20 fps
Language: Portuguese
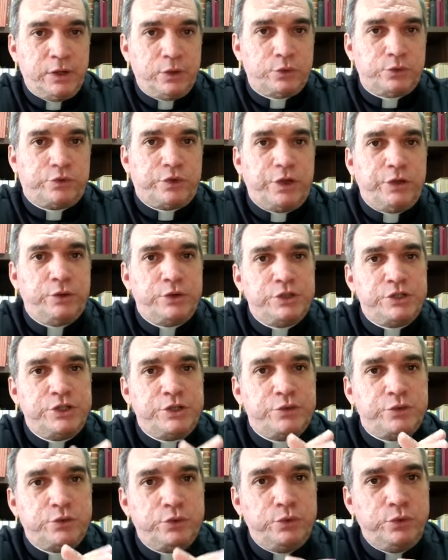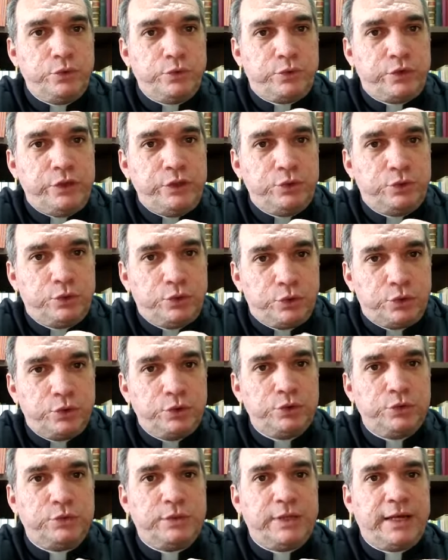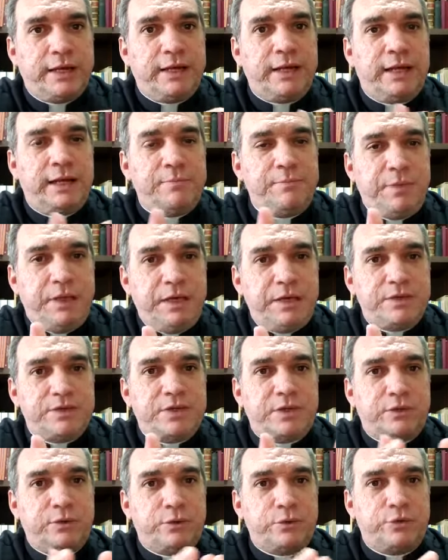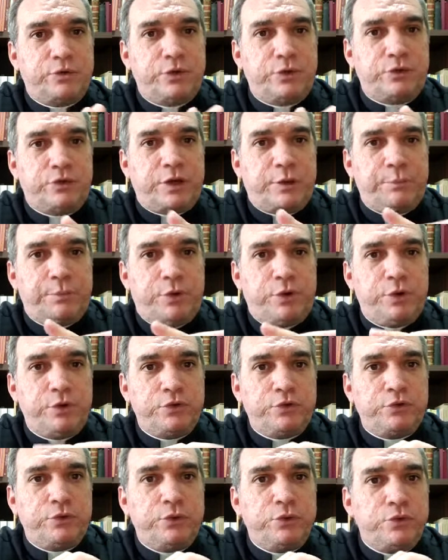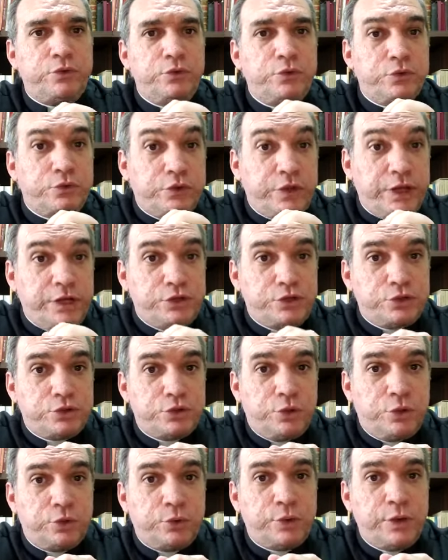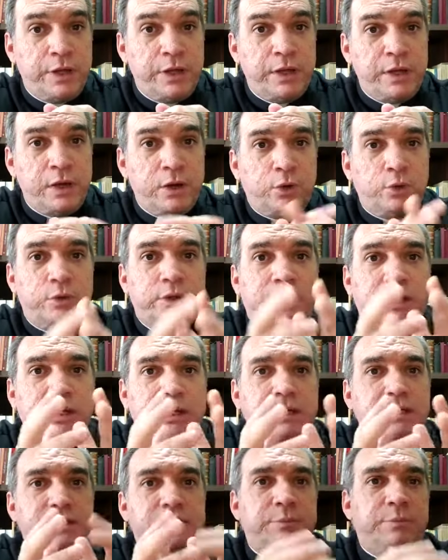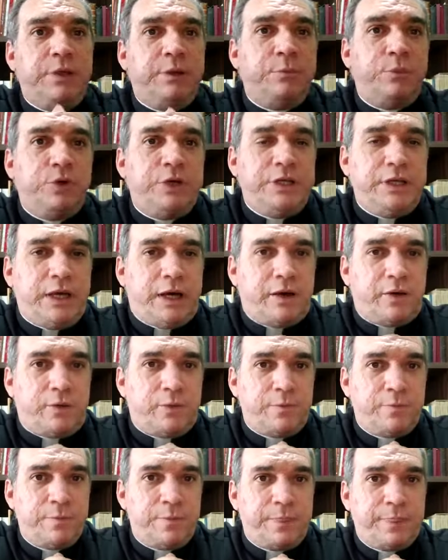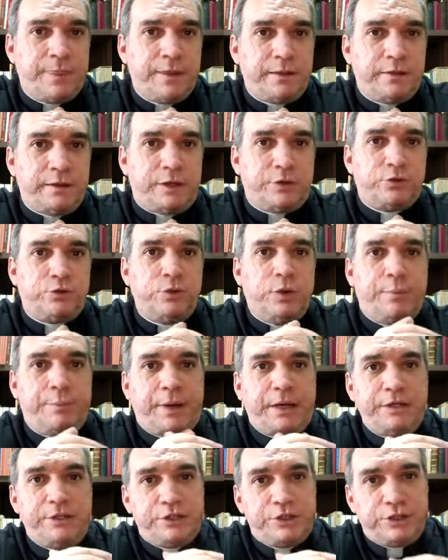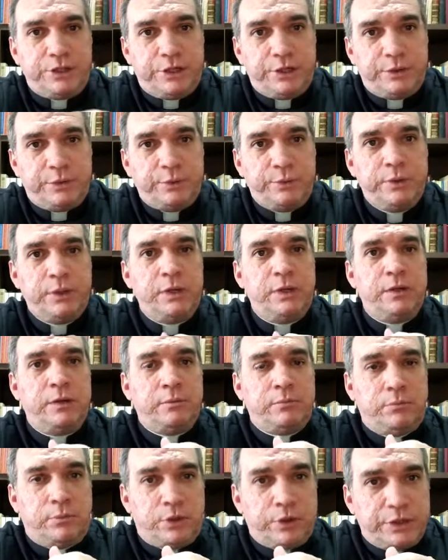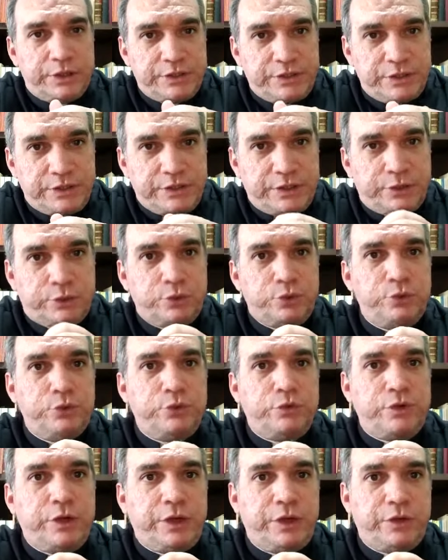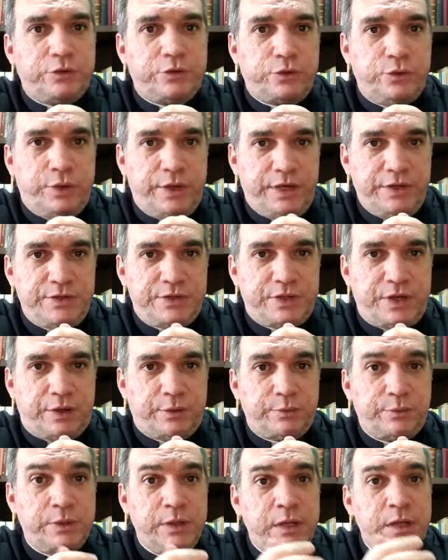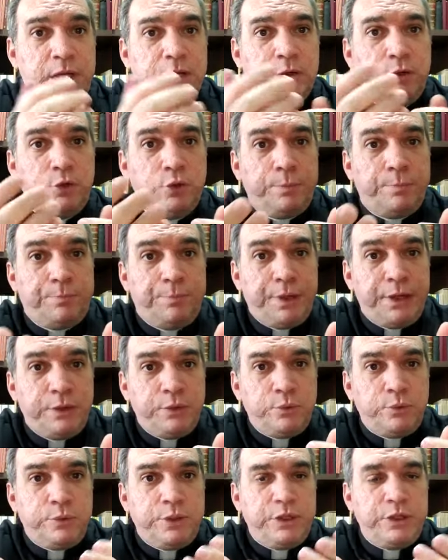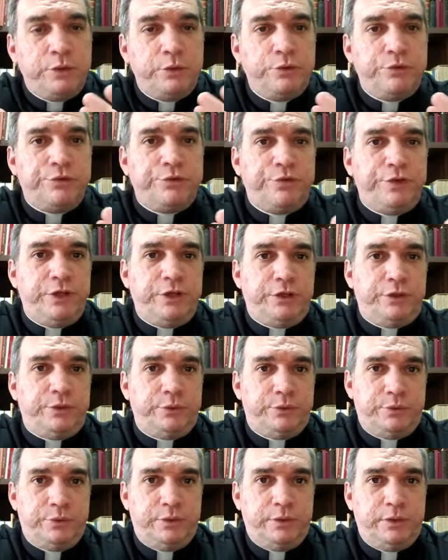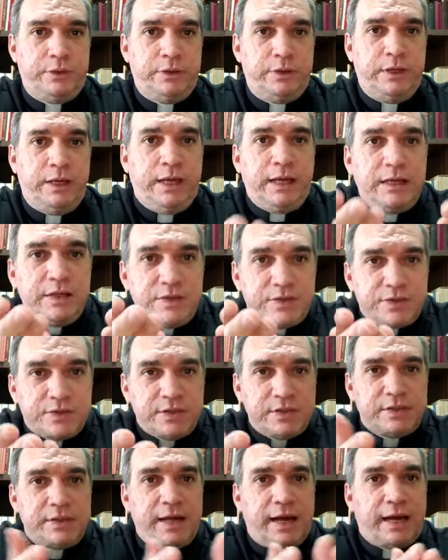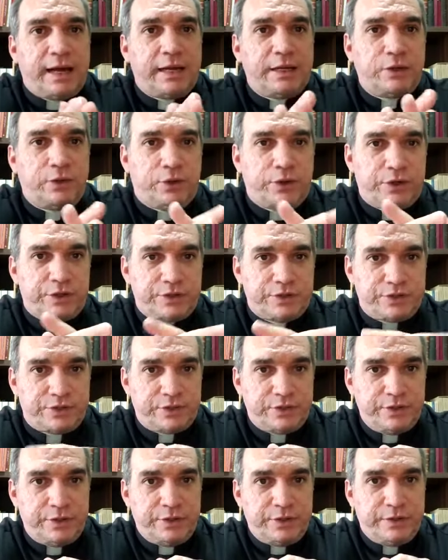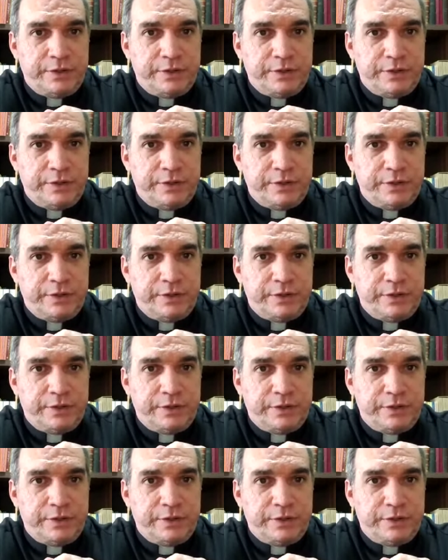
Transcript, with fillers: O Senhor Jesus, em torno daquela mesa com os seus apóstolos, nos deixou o grande memorial da sua paixão, morte de cruz e ressurreição no pão e no vinho, ele se dá a nós.